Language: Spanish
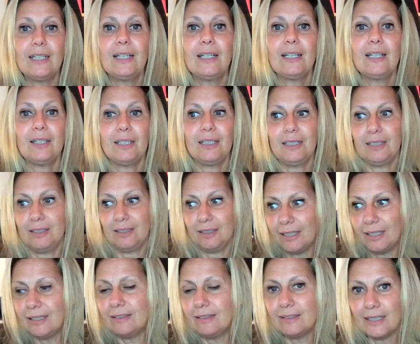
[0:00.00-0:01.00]
eh,
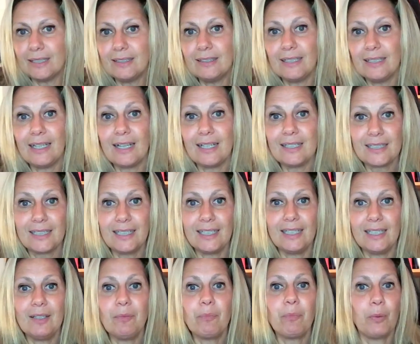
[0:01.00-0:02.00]
entenderás
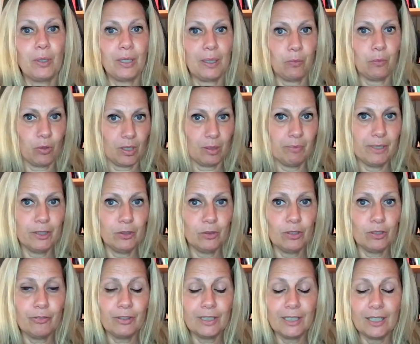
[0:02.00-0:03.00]
que por aburrimiento
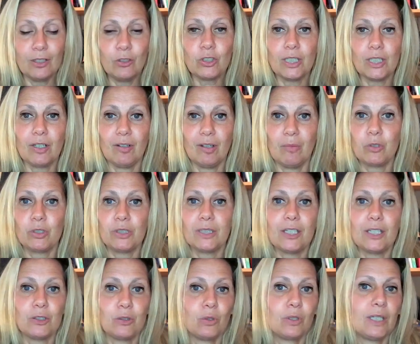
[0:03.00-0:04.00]
al final nos acabamos
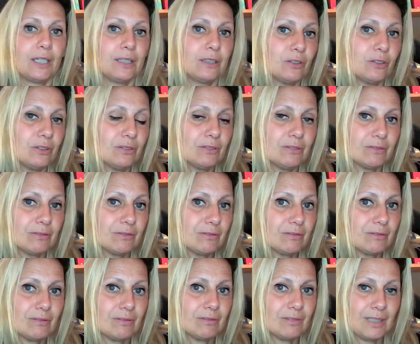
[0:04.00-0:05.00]
trastocando.
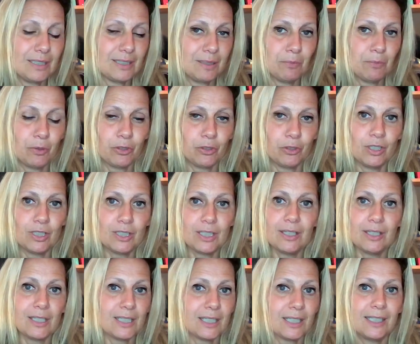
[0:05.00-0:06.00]
Las emociones
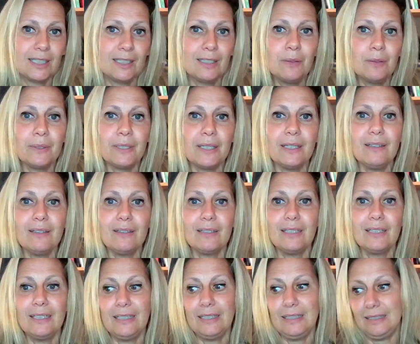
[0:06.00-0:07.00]
se desequilibran
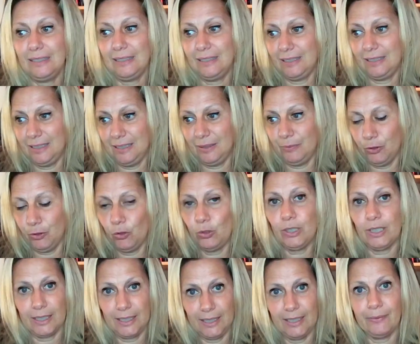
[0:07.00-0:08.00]
y, y bueno,
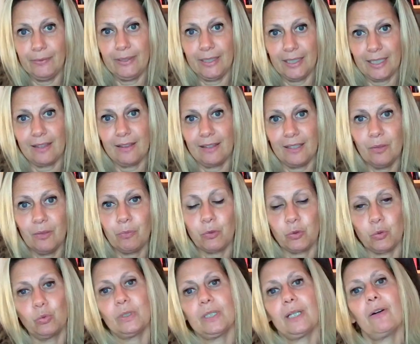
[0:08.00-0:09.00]
y aquí habría que hacer
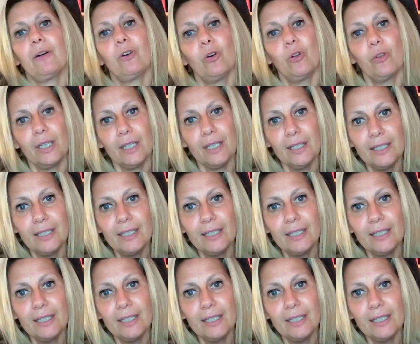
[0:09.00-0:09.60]
pues, un trabajo de,